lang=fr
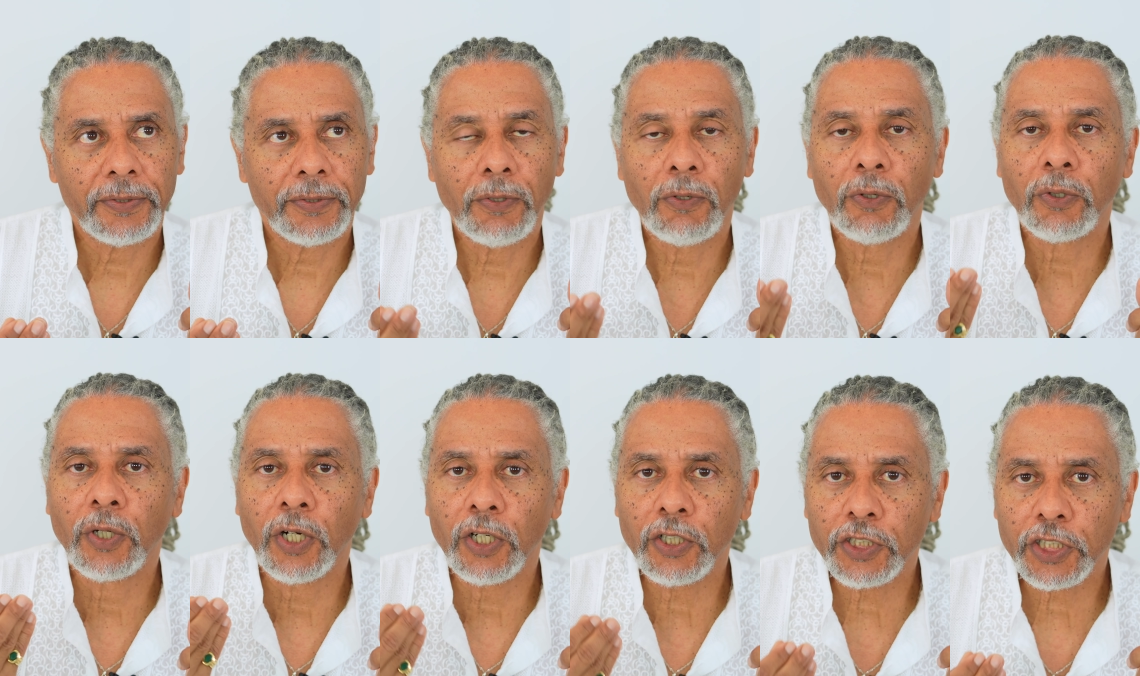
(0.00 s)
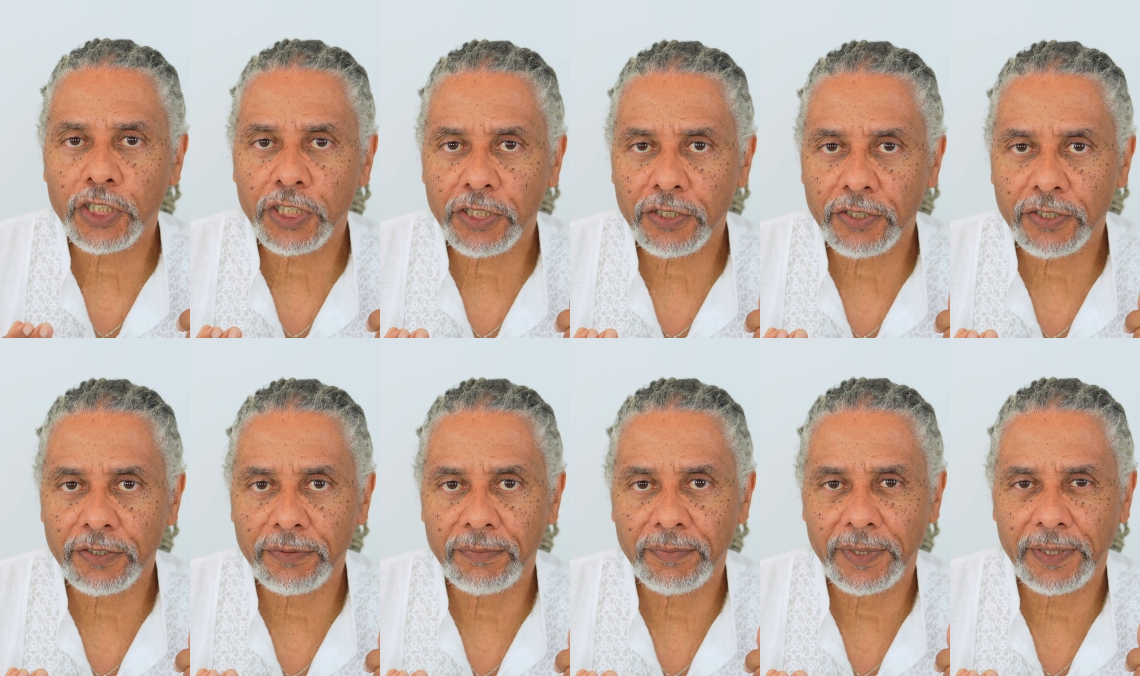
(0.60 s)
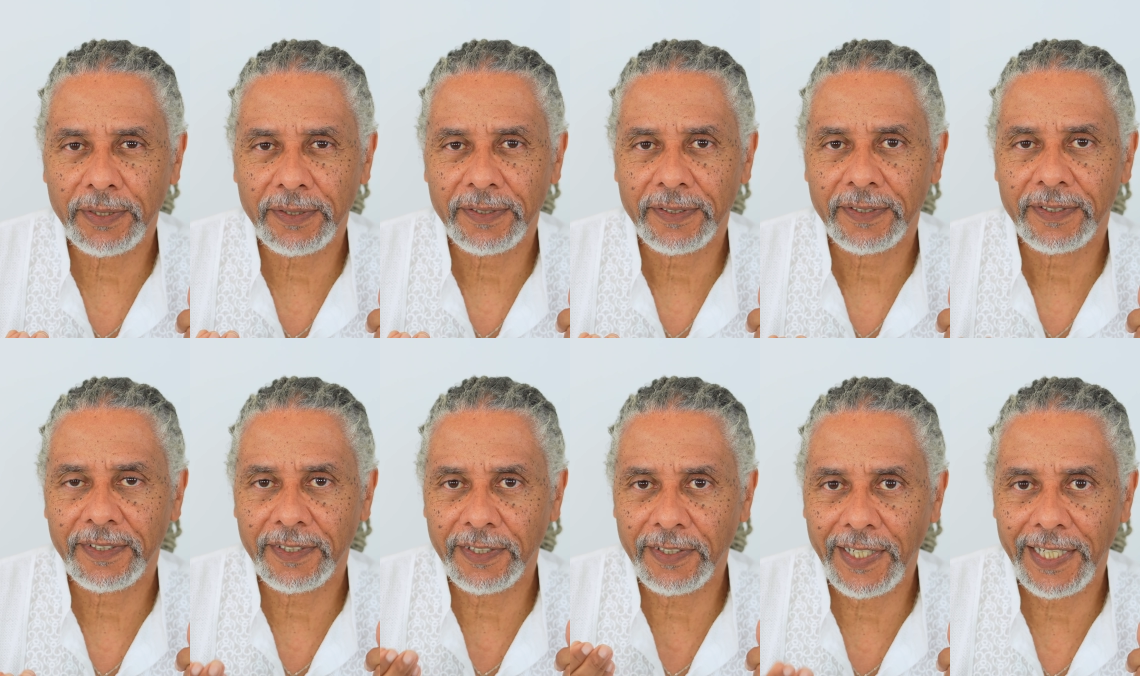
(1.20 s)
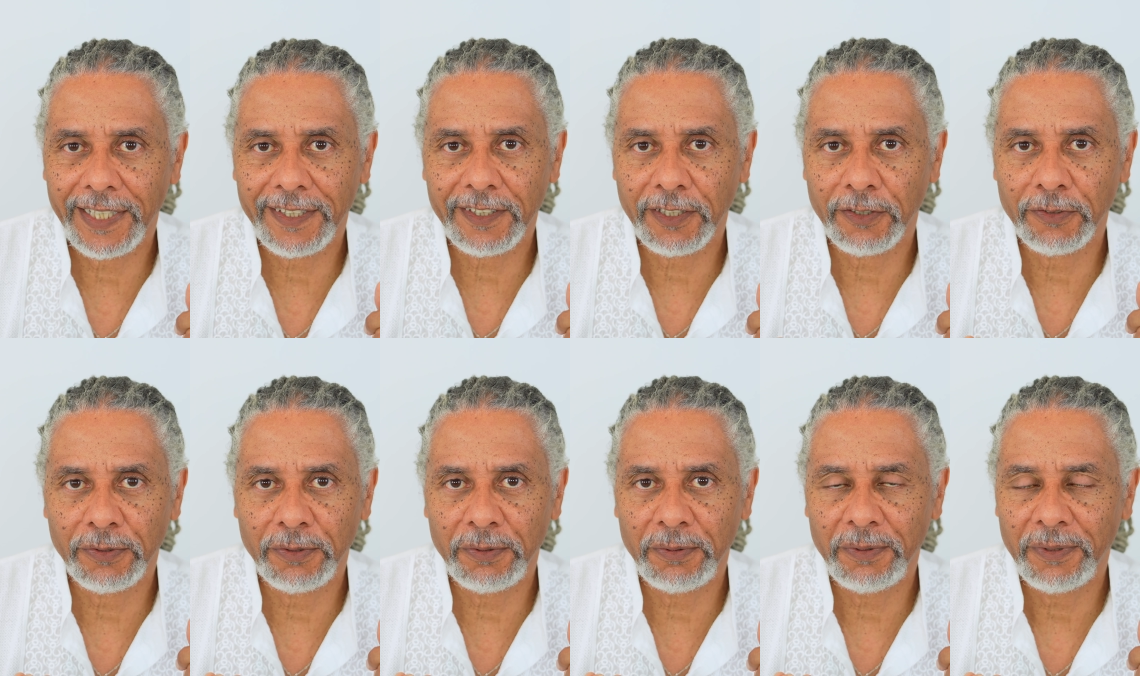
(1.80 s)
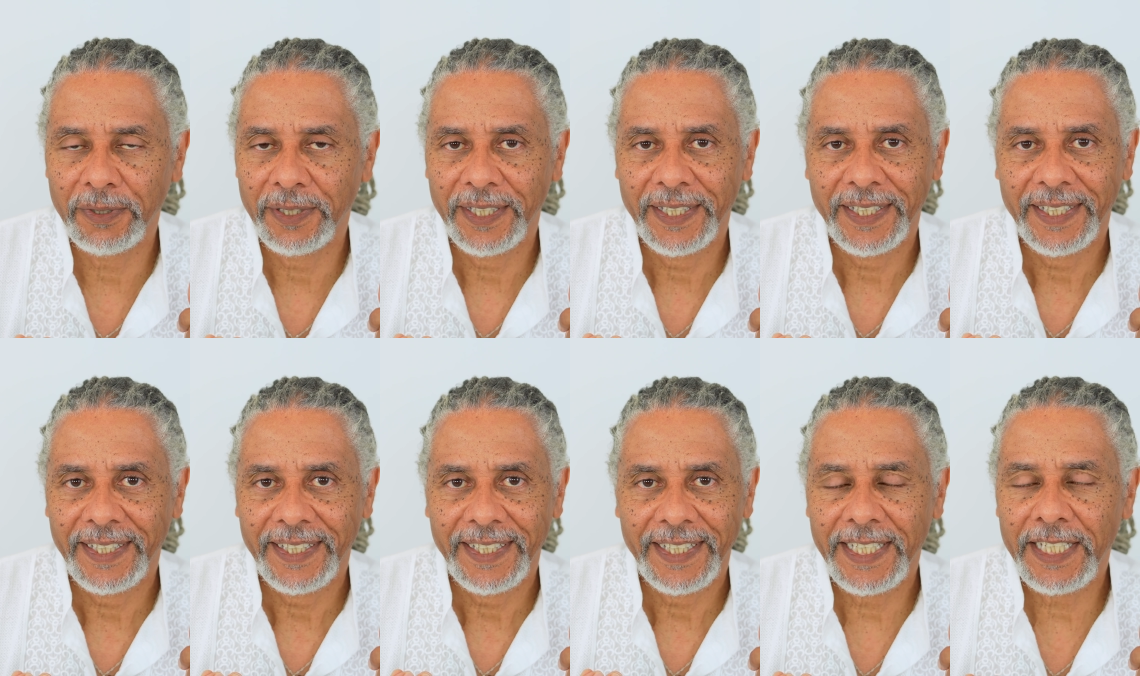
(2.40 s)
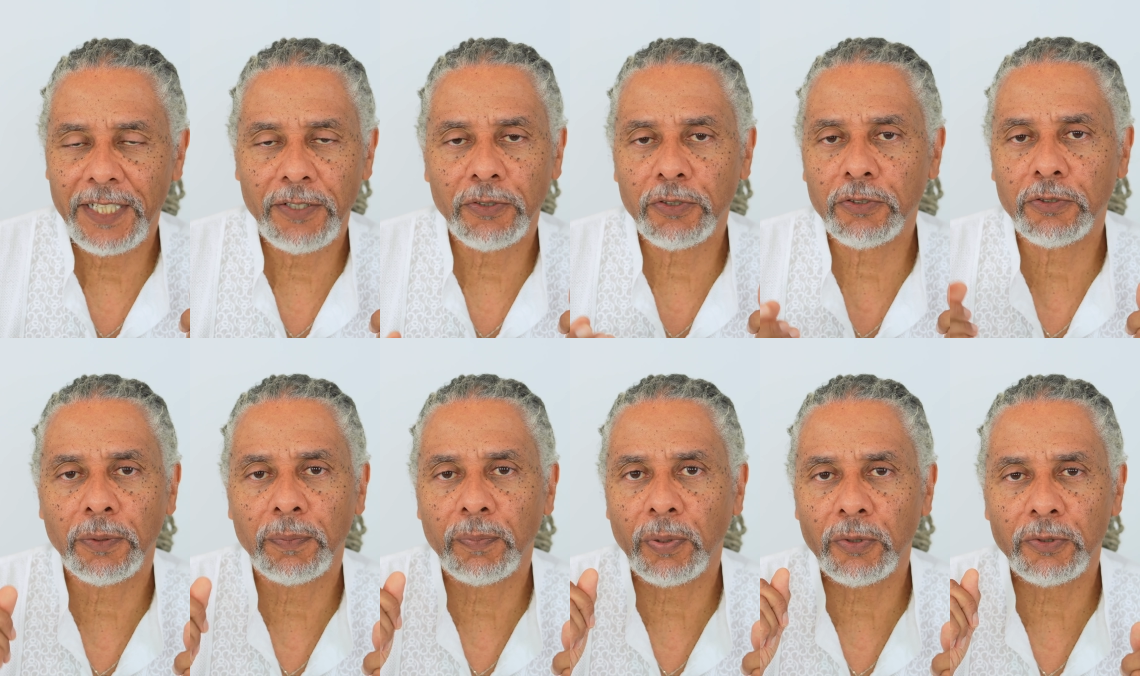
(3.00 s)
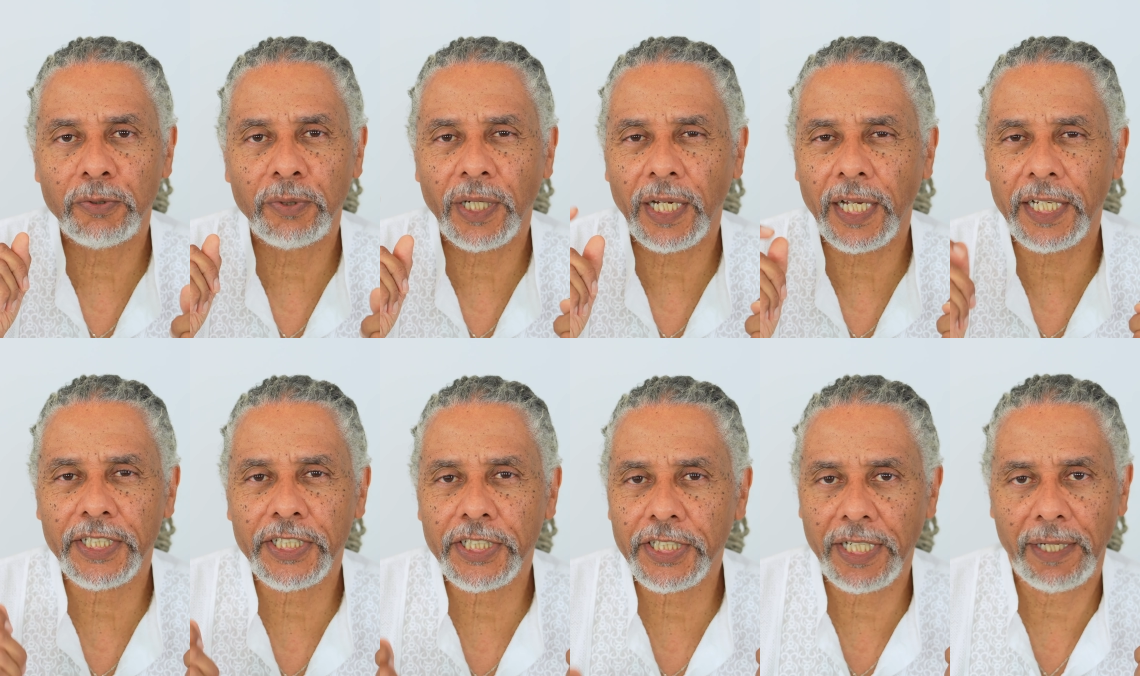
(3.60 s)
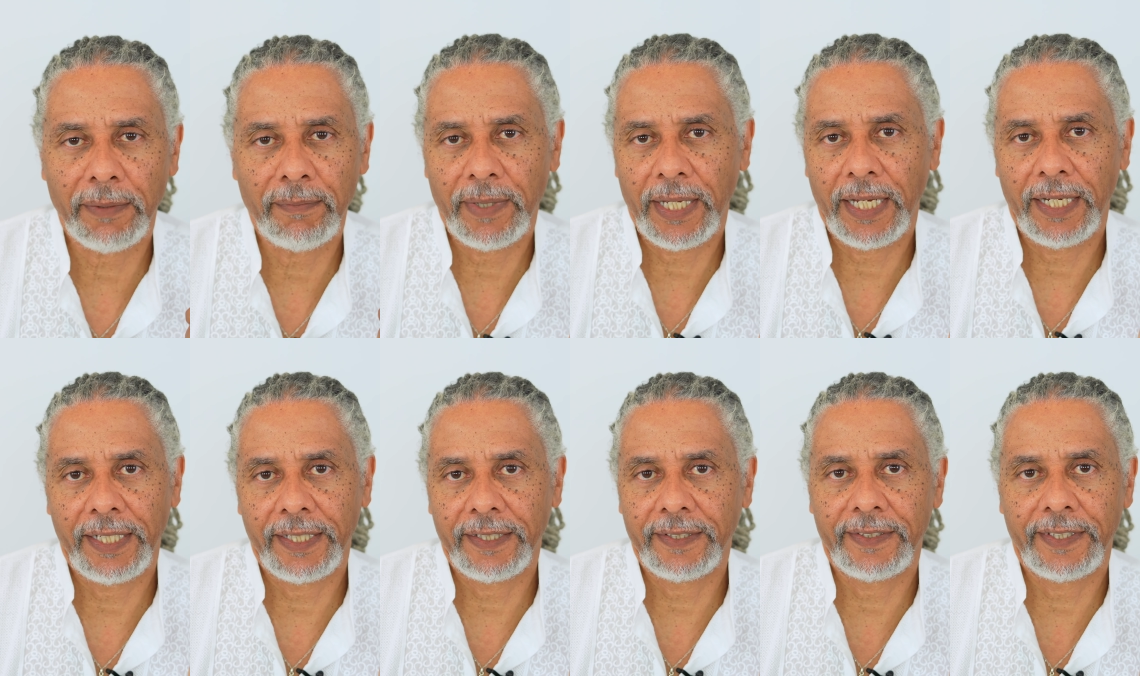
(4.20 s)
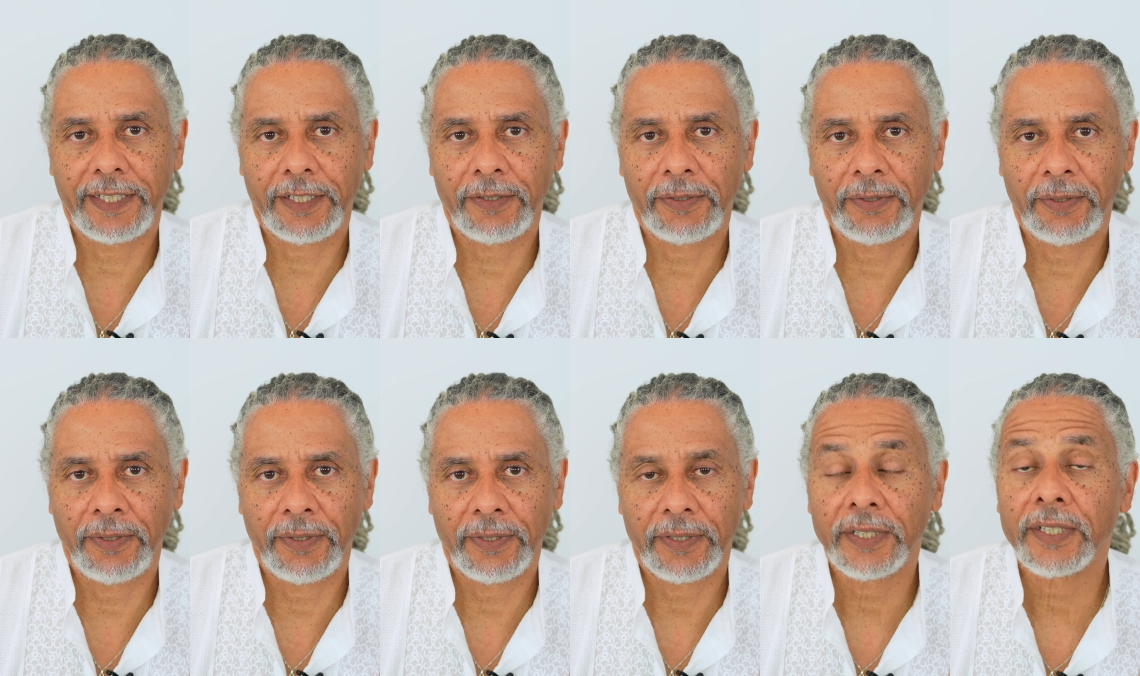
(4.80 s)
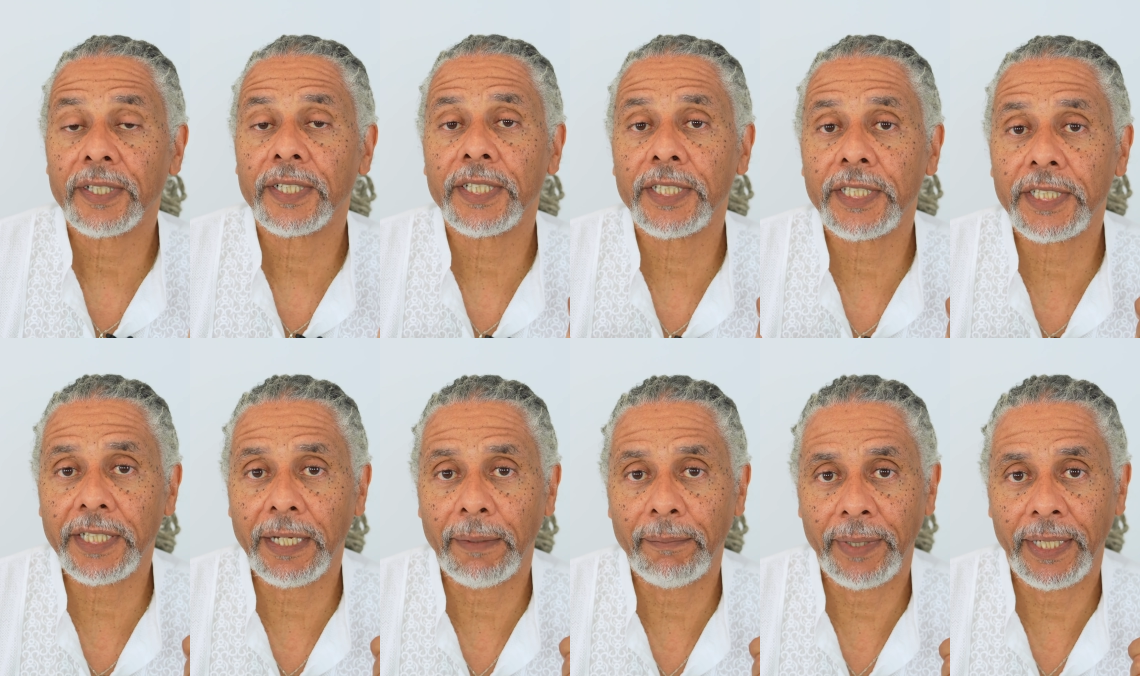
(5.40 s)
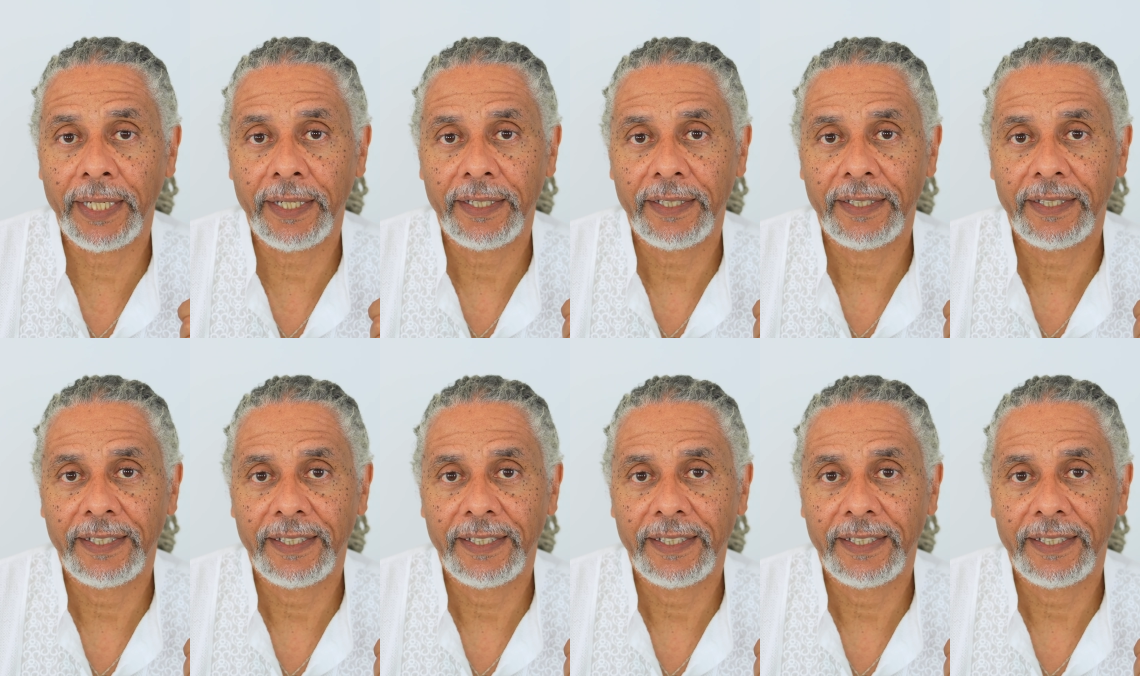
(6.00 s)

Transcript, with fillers: le grand changement tant attendu, il ne se produira jamais à l'extérieur, jamais.